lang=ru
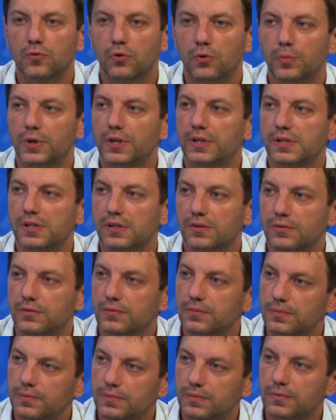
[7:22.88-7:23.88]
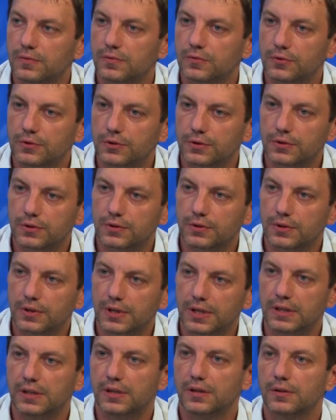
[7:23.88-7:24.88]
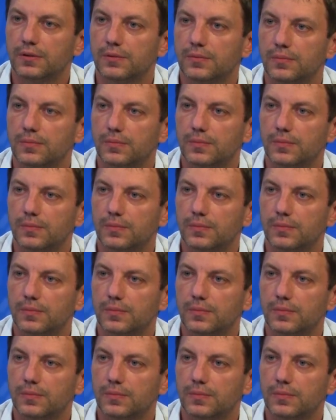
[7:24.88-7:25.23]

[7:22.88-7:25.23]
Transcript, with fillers: комплексе вот эти